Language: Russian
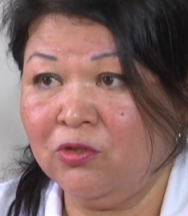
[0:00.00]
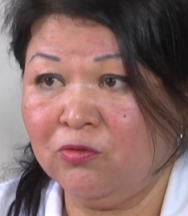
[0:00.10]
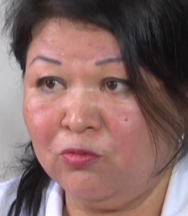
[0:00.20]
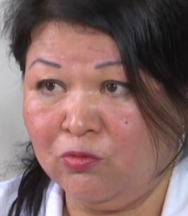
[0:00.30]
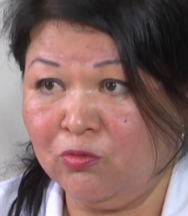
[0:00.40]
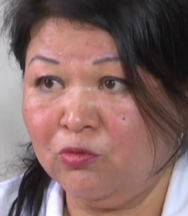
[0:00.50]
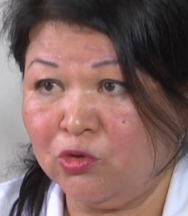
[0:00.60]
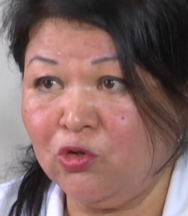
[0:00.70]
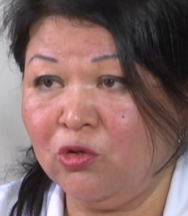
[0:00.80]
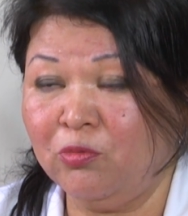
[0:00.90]
Судя по
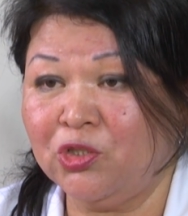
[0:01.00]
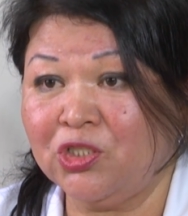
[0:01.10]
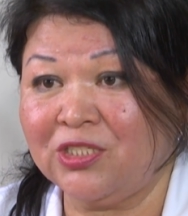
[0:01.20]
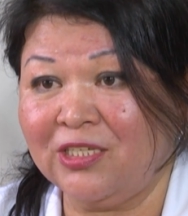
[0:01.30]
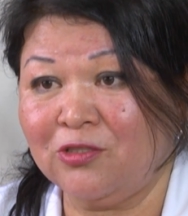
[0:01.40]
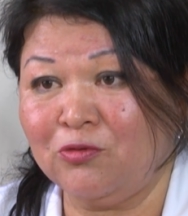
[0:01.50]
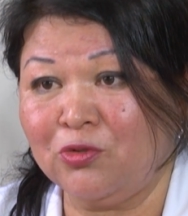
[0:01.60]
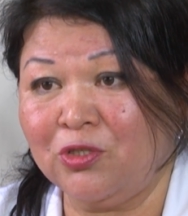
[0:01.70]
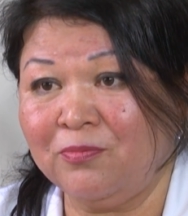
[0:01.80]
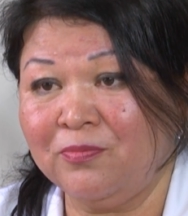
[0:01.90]
рассказу автора
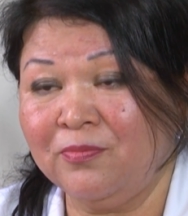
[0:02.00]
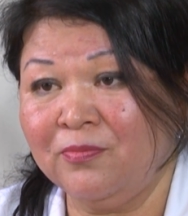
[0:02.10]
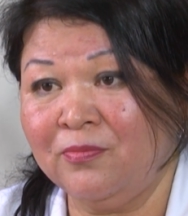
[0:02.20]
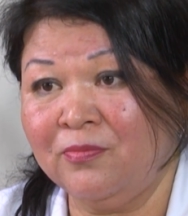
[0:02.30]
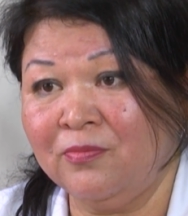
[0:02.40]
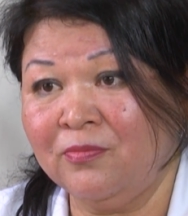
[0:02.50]
ролика, в его